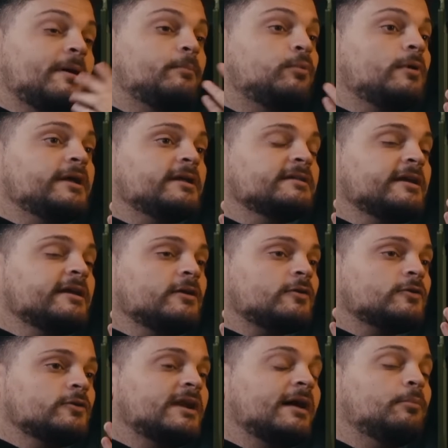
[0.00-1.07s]
pas pour rien
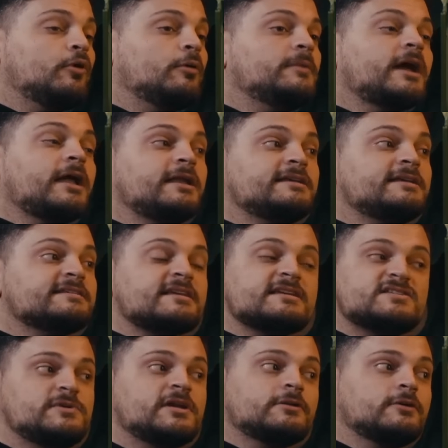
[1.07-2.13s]
d'ailleurs que la première ligue
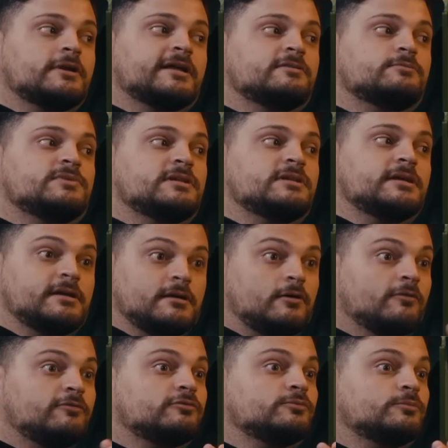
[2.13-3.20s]
s'inspire de la NBA
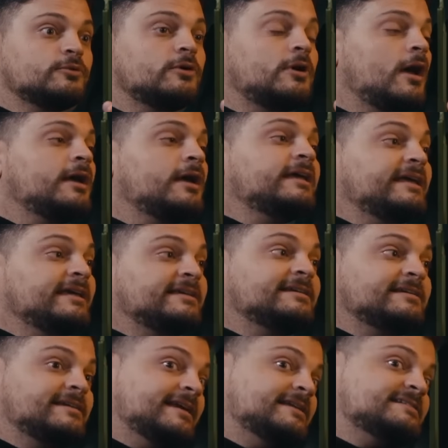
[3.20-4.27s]
en football et
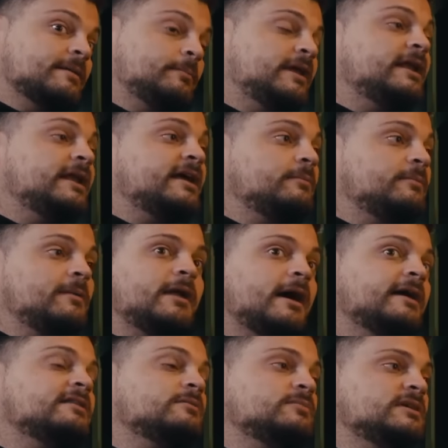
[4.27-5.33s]
qu'elle s'appelle elle-même la
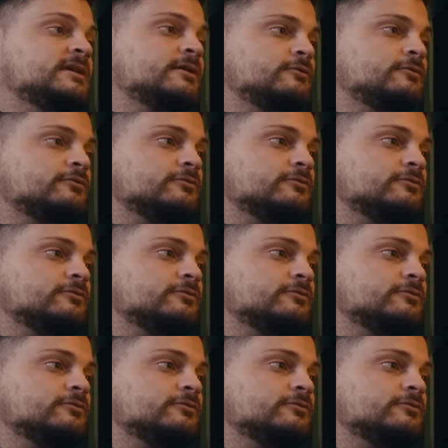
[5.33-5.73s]
NBA du